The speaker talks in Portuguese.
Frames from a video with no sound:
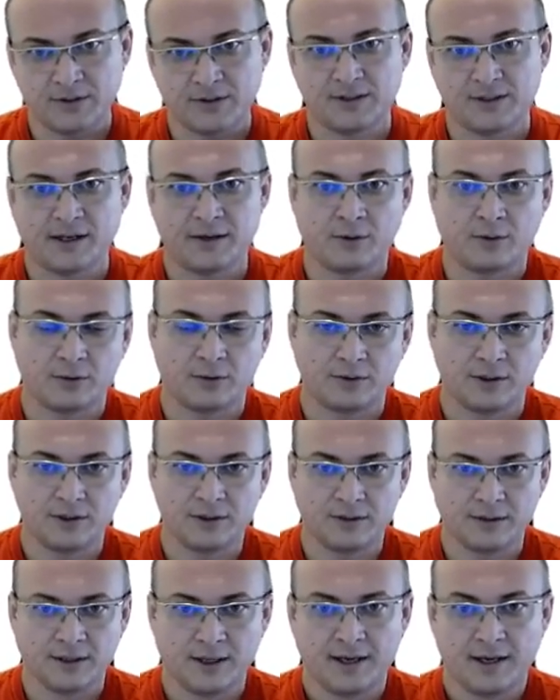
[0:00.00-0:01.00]

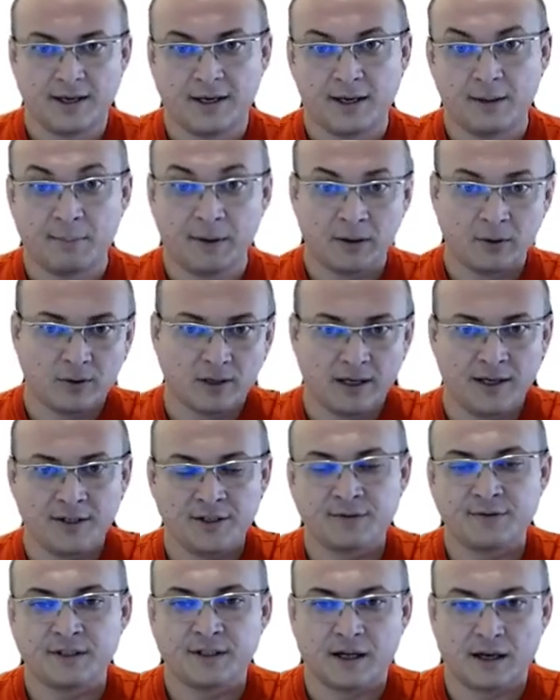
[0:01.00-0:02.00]
stakeholders e pelo
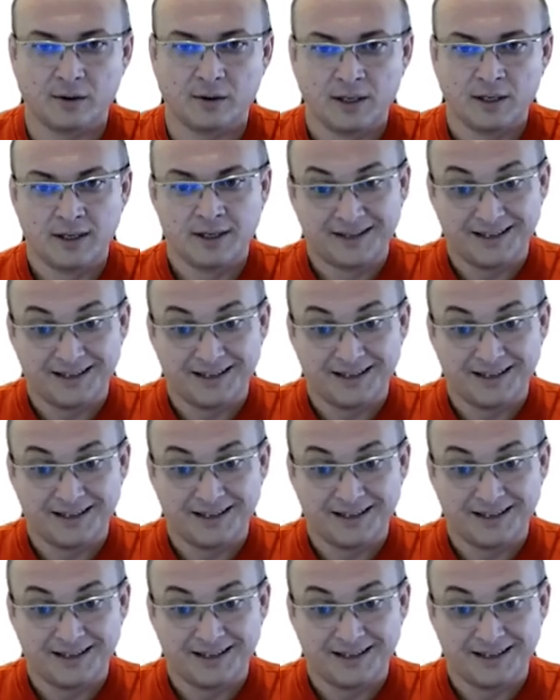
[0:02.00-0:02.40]
cliente final.